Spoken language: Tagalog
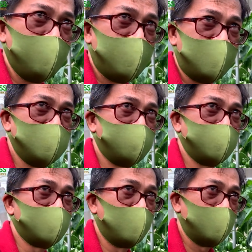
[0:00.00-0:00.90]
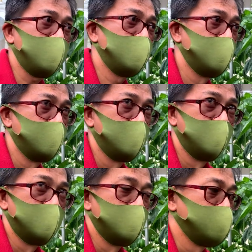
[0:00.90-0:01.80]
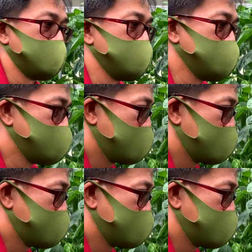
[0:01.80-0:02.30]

plants per square. So yun yung